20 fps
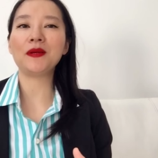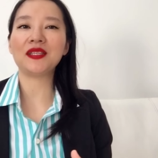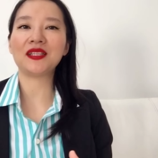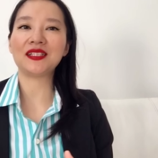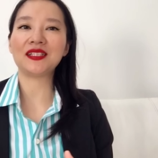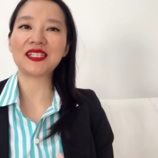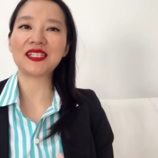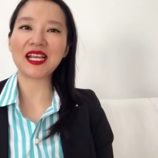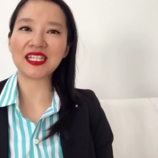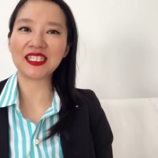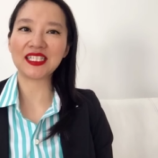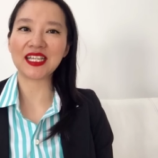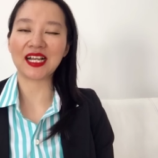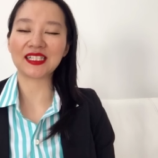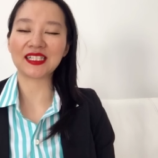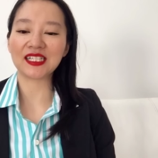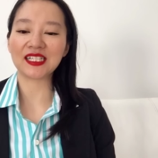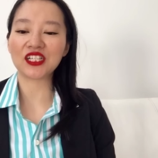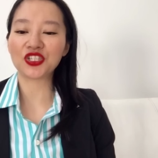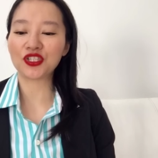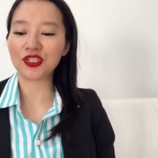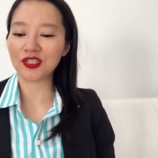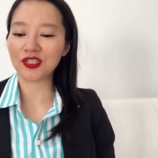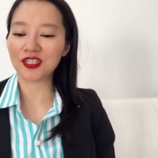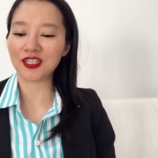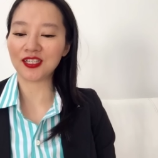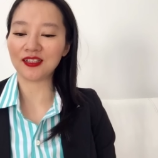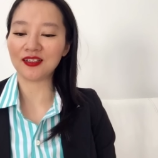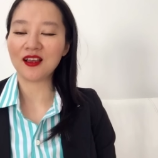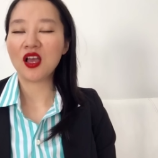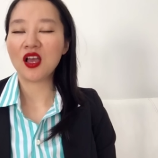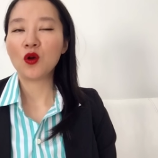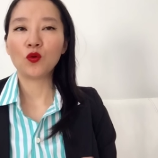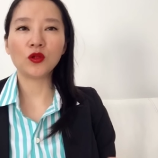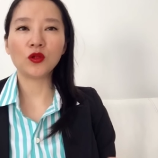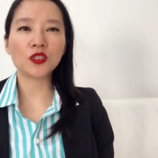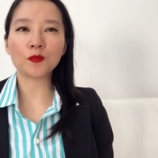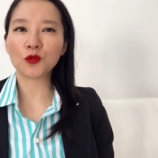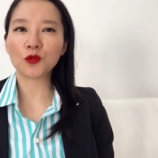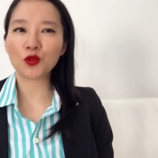鄙的在想这个事情，
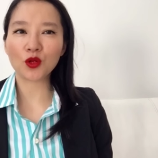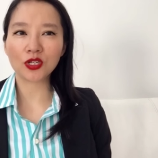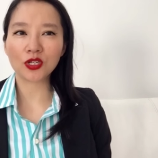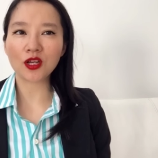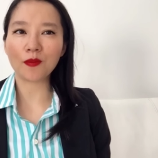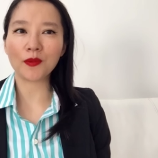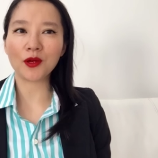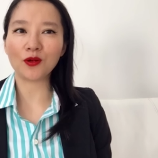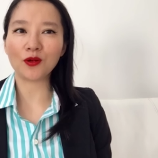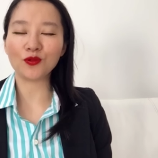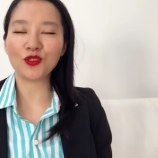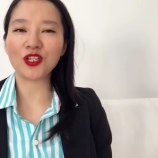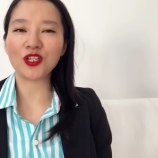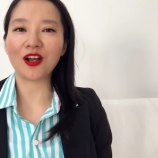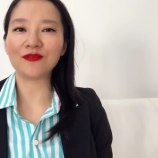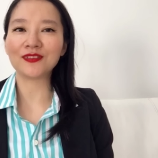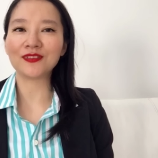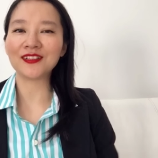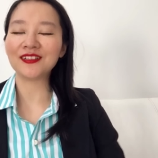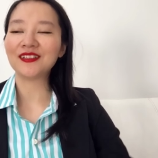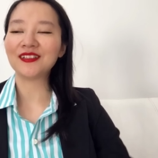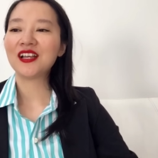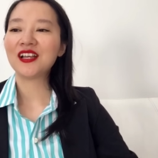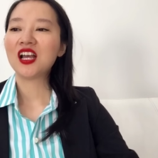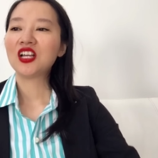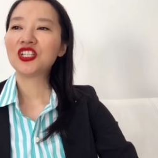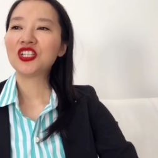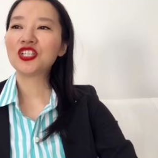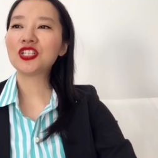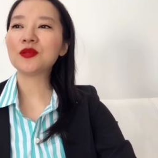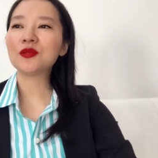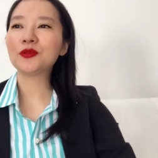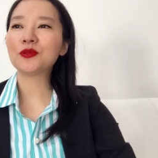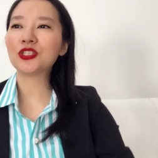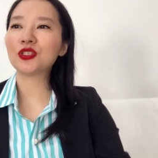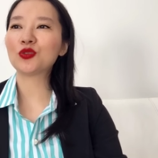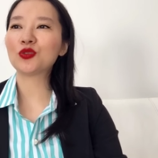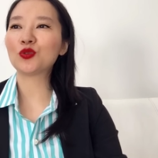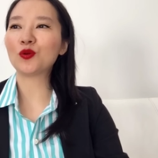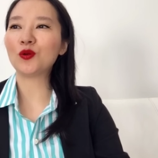为什么学校没有教呢？是不
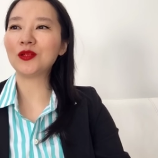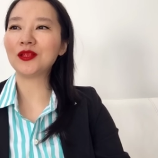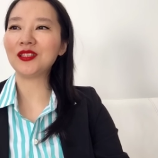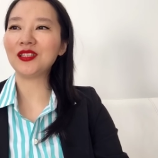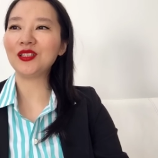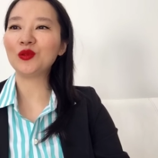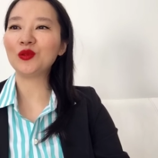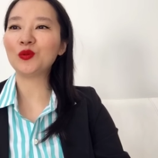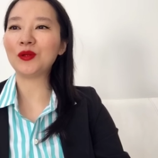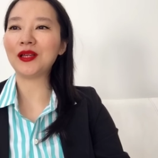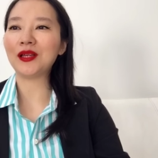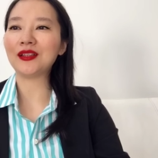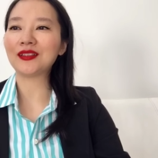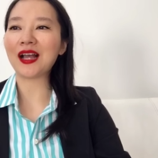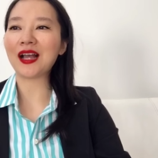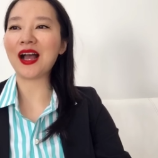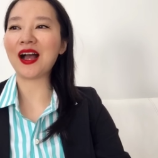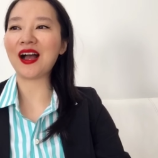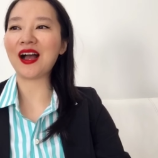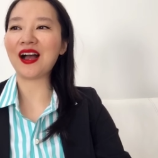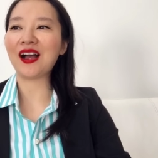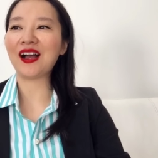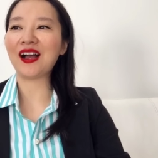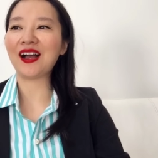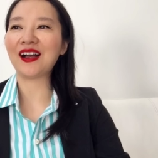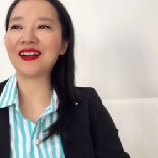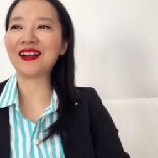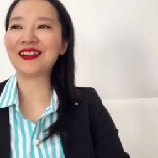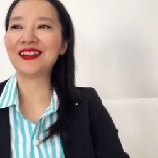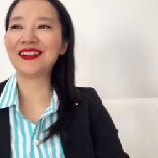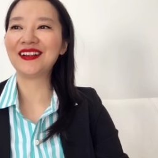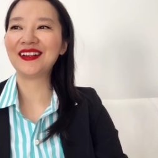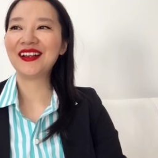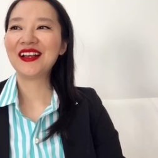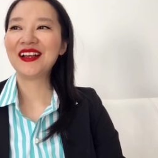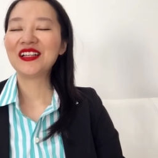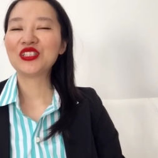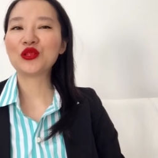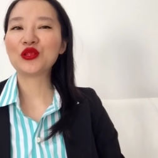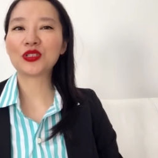是说因为他
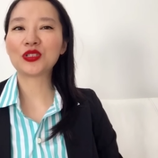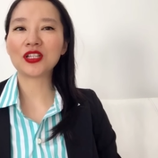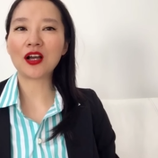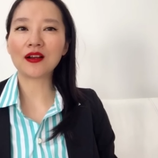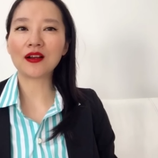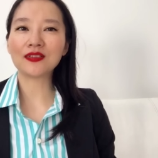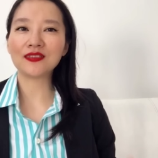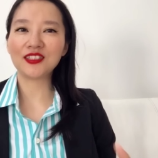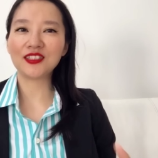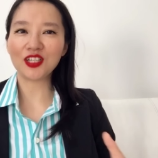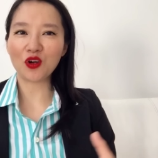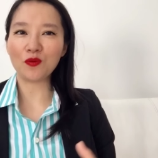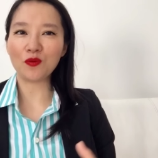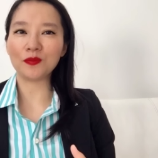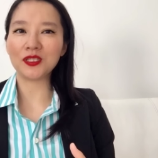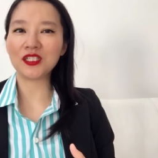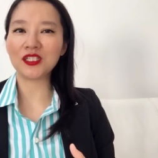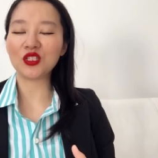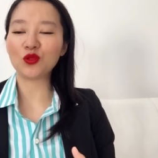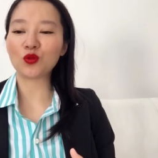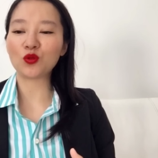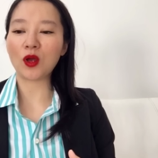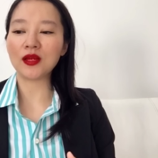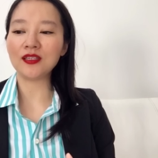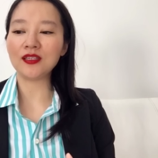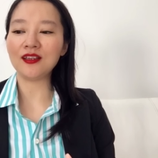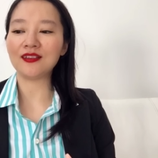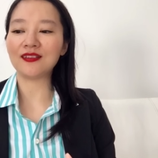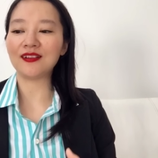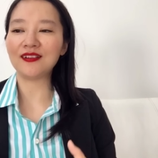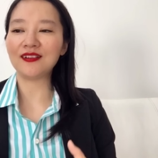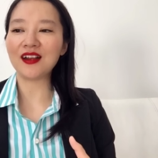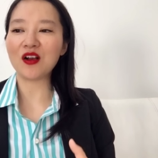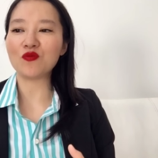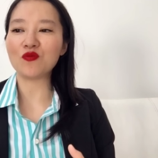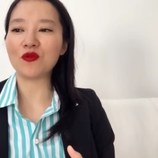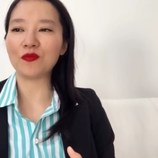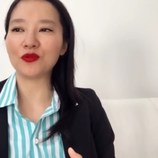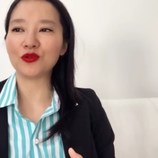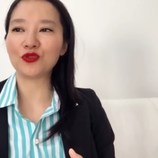就是要教我们这些专业的，
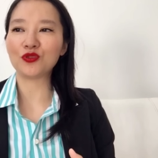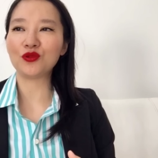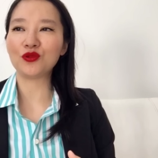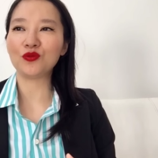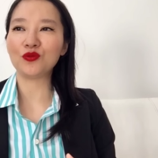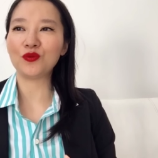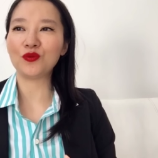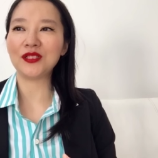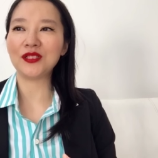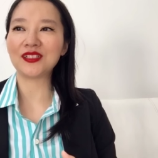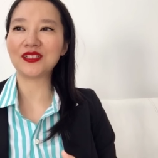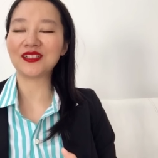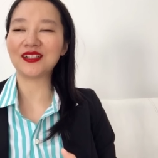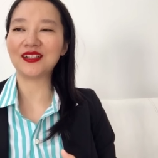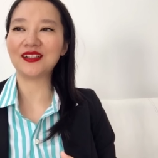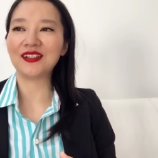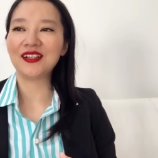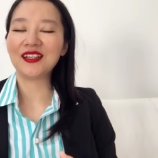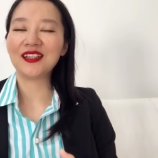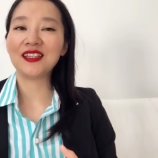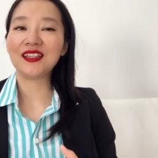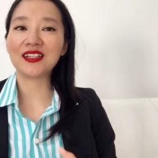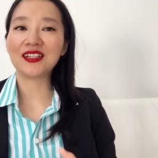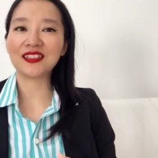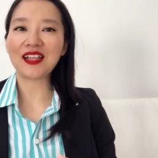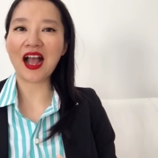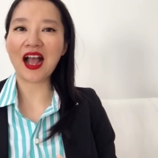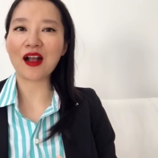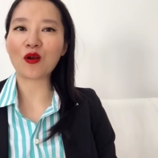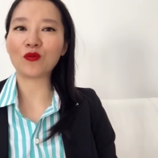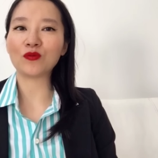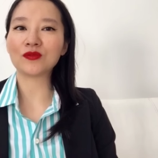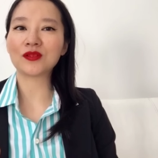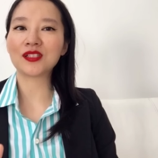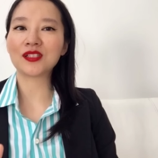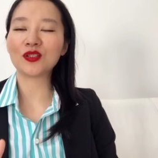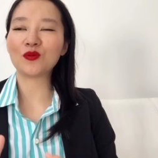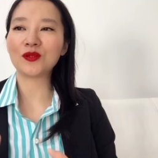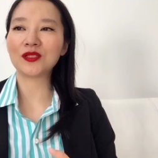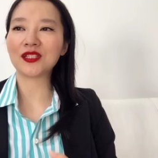让我们去为这个一个大公
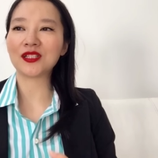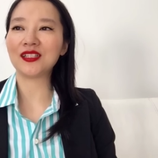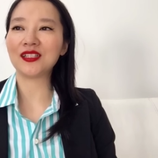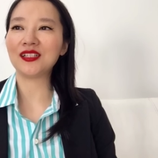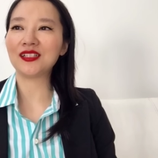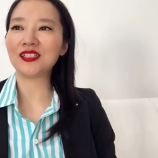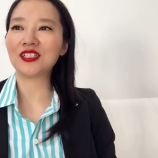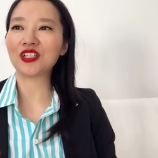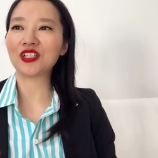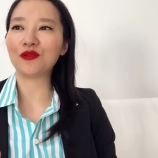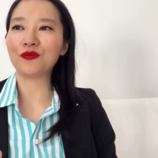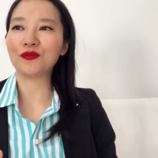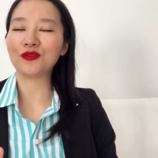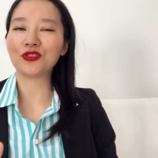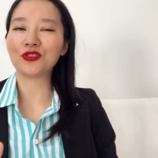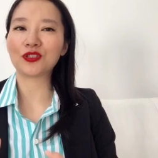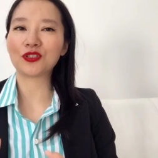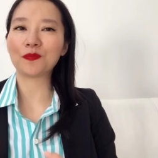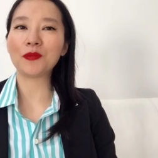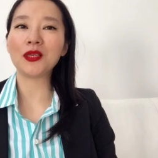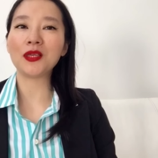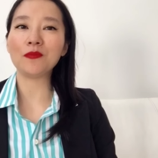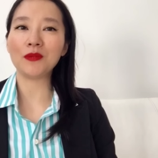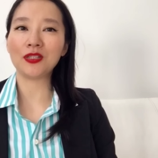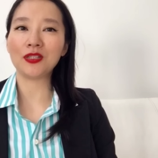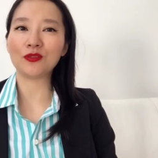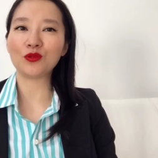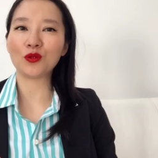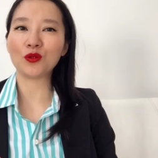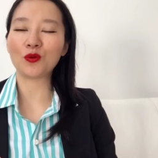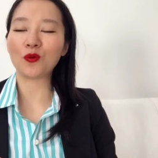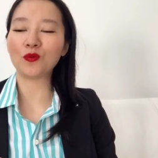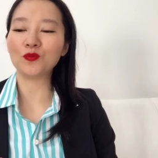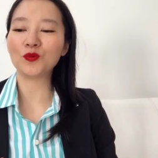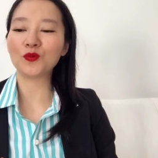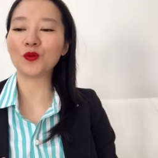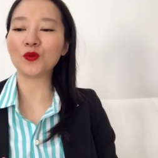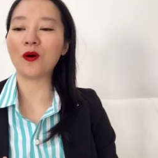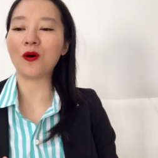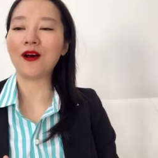司或者一个政府就是拼命的去工
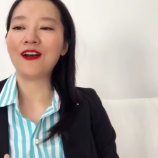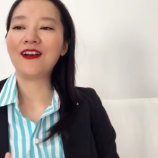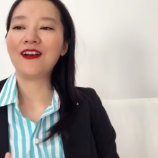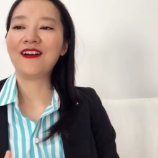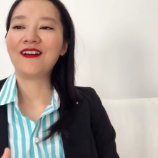作？